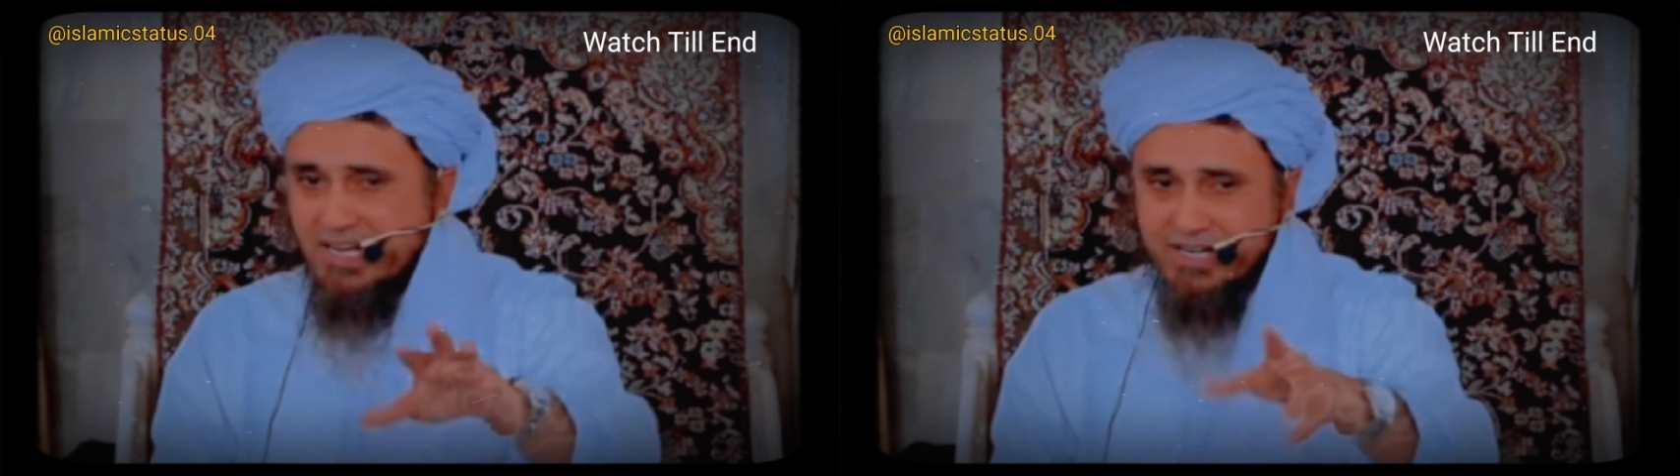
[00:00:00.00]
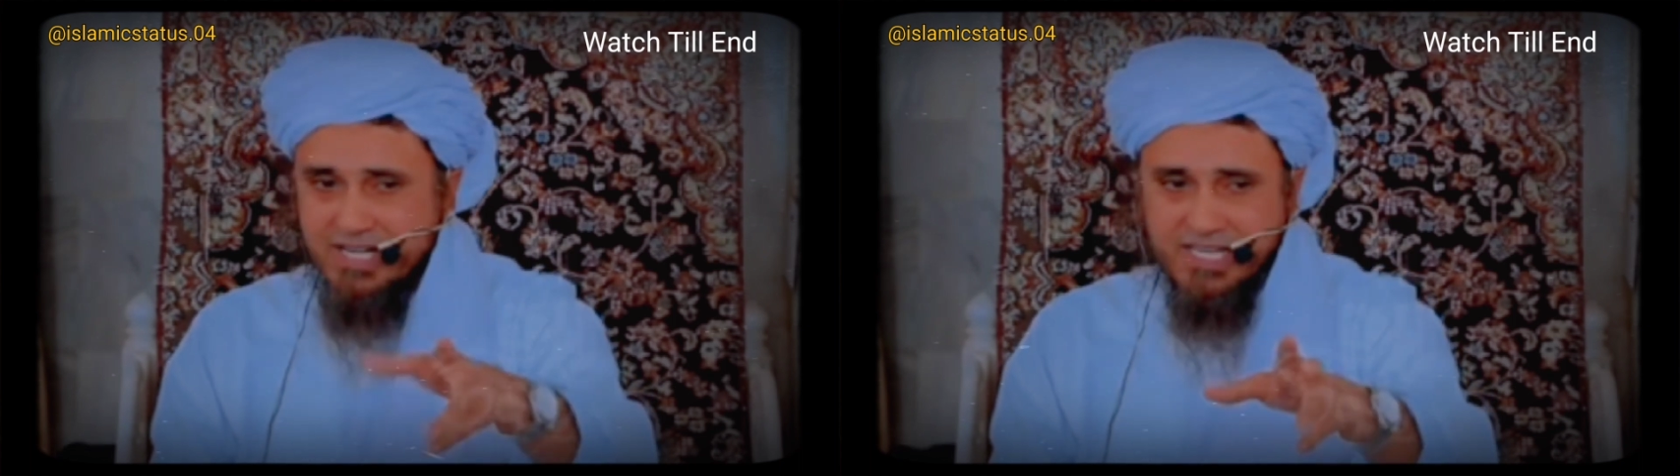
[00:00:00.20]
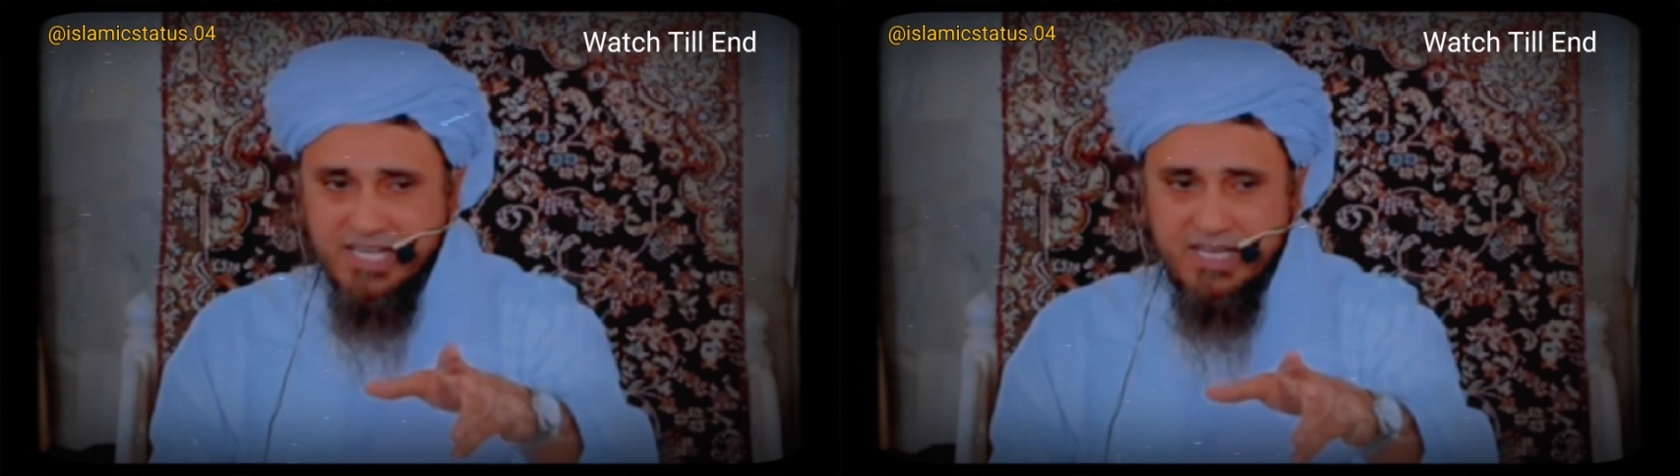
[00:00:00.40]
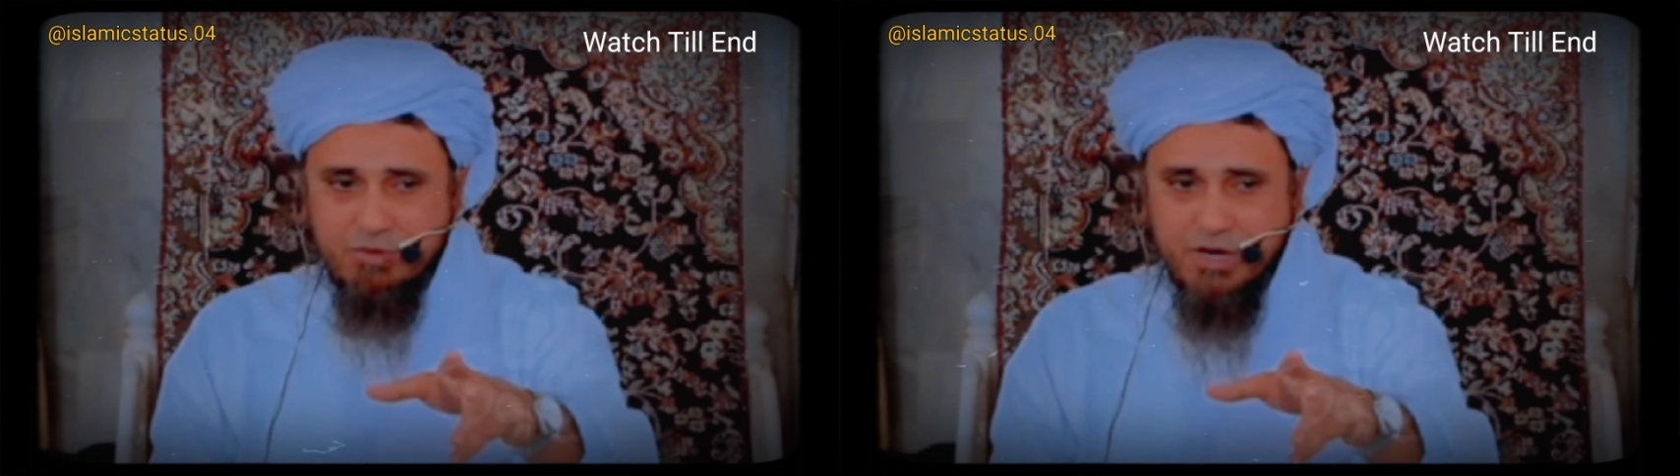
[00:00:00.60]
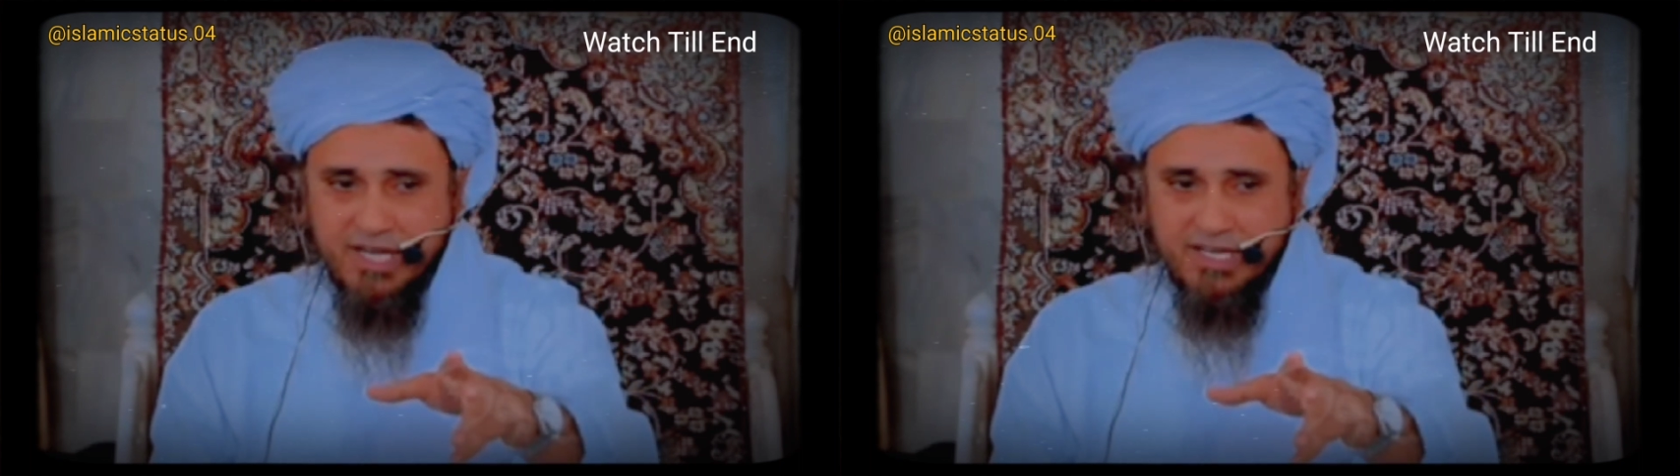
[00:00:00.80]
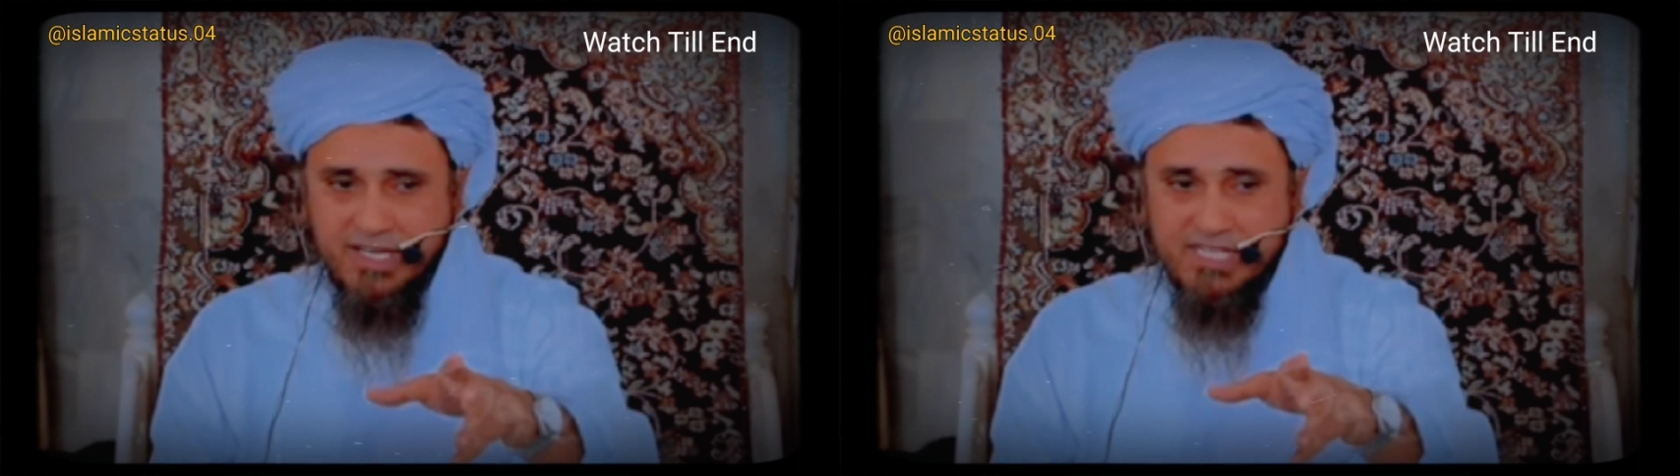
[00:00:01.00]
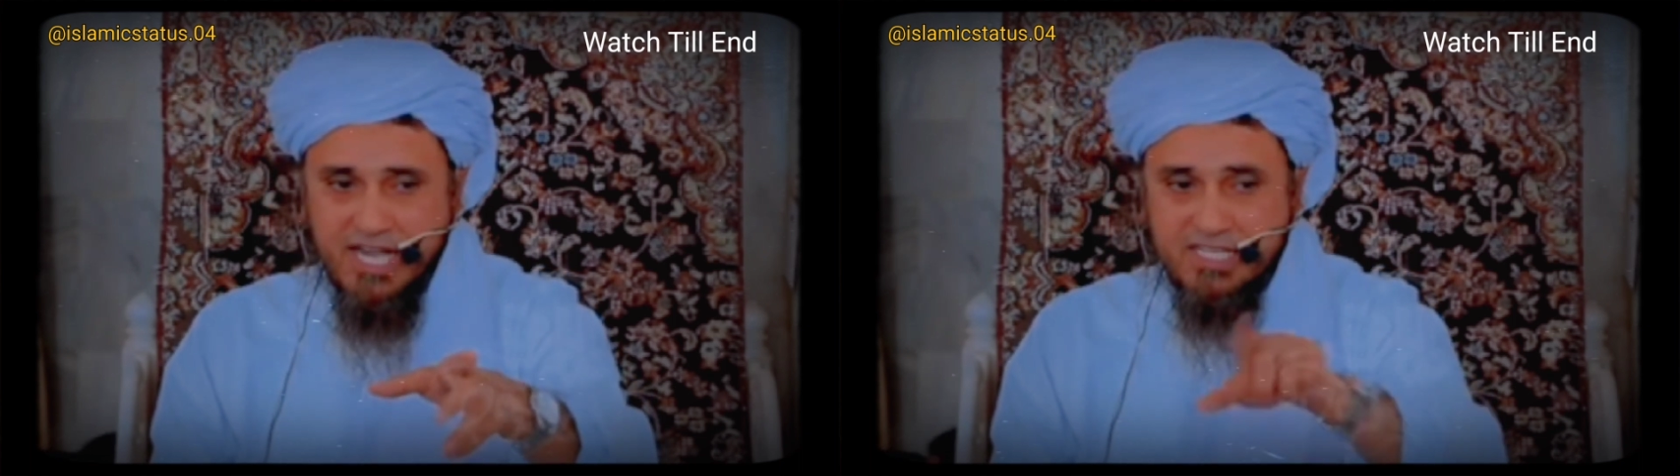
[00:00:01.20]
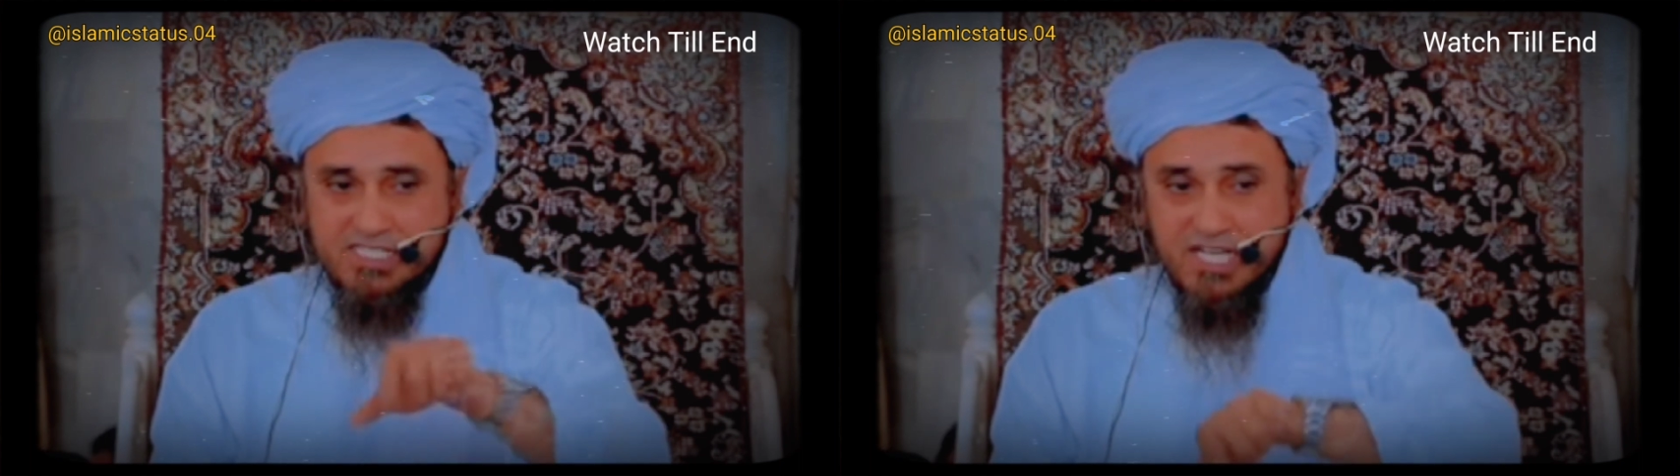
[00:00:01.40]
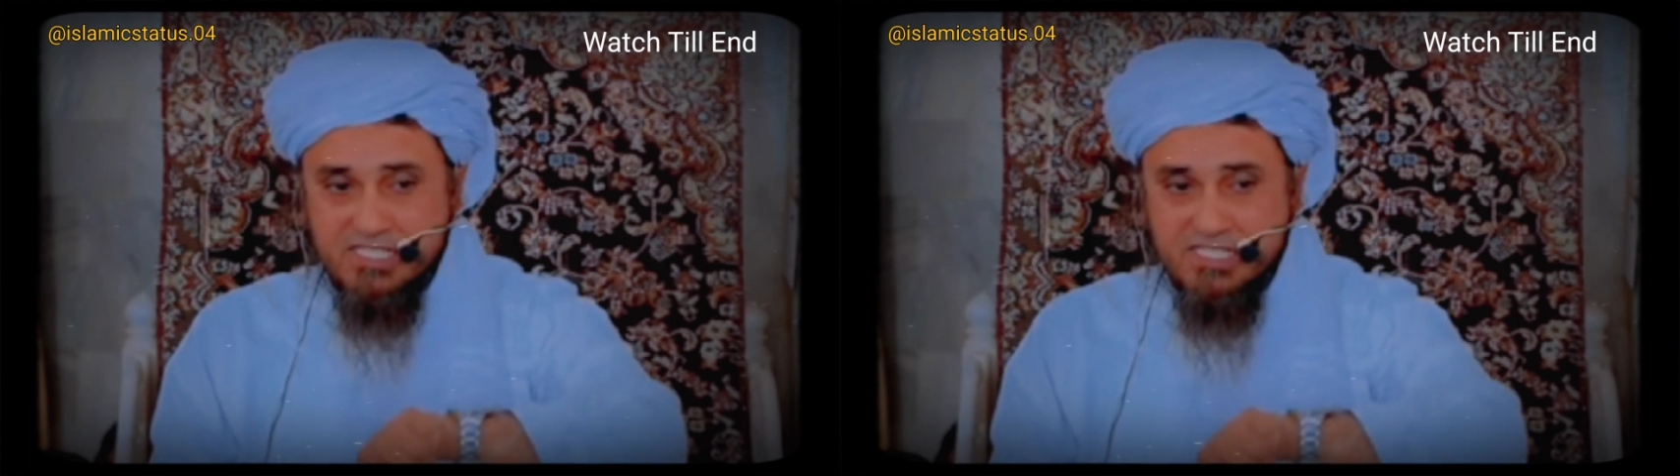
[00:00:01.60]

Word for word: गवाही के लिए बुलाया नहीं जाएगा